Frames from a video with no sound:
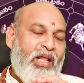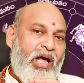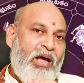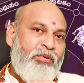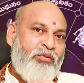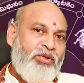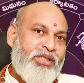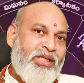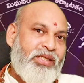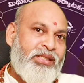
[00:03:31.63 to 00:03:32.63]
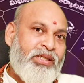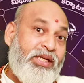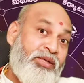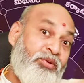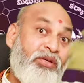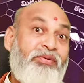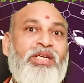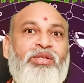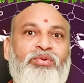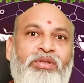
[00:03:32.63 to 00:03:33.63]
లాభం వచ్చే అంచనాను ఎక్కువగా
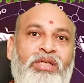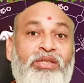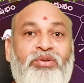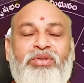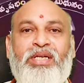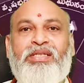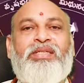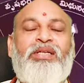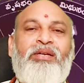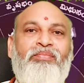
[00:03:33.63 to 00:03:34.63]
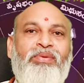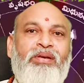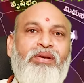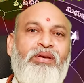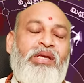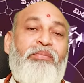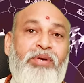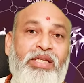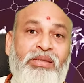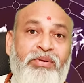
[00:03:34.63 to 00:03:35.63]
వేసేసుకుంటారు ఇంత వచ్చేస్తుందని
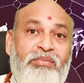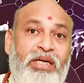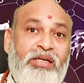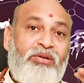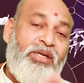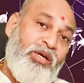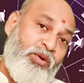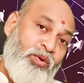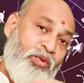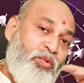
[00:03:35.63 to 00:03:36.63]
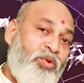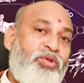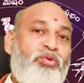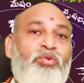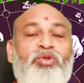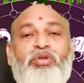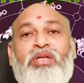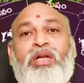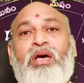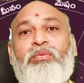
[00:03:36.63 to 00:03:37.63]
ఎప్పుడైతే మీ మైండ్లో ఎక్కువ
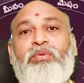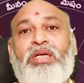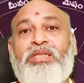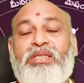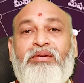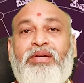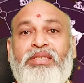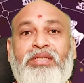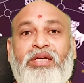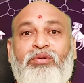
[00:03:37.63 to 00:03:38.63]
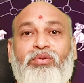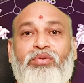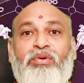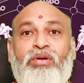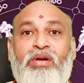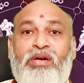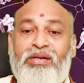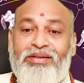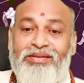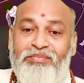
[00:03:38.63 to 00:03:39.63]
వస్తుంది లాభం అని అంచనా వేస్తారో
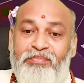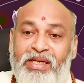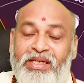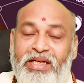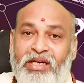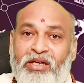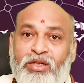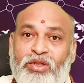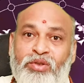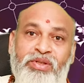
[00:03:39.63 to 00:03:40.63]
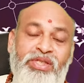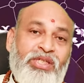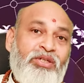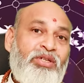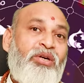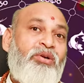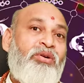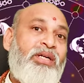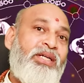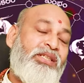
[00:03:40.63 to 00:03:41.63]
పెట్టే ఖర్చు విషయంలో
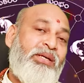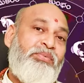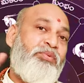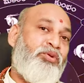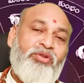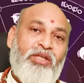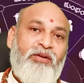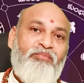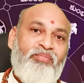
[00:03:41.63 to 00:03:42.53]
కంట్రోల్ అనేది తగ్గిపోతుంది